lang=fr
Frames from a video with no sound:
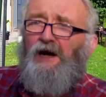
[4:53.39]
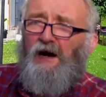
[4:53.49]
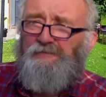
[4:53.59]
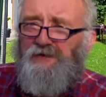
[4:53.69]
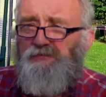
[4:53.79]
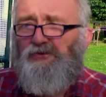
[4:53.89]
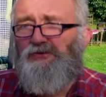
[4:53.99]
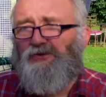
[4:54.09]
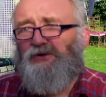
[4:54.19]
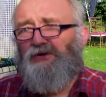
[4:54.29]
un petit
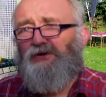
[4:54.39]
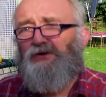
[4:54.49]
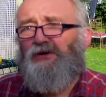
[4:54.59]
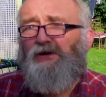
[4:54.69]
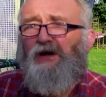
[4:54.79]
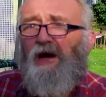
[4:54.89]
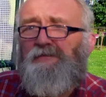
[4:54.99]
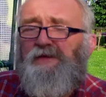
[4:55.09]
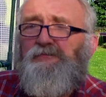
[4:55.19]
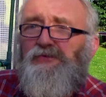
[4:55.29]
peu de, un
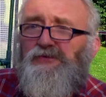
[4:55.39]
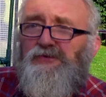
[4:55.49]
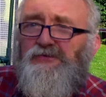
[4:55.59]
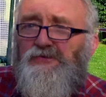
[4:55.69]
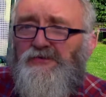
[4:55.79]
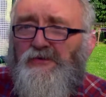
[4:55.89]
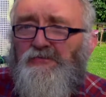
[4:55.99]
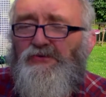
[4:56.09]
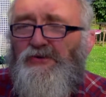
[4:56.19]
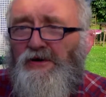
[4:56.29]
petit peu de,
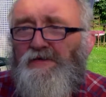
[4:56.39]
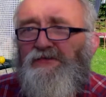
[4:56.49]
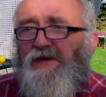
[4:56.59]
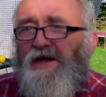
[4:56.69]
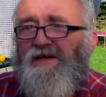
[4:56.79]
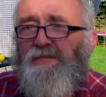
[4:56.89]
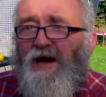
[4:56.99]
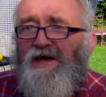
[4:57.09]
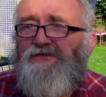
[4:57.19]
boulot, il faudra des bras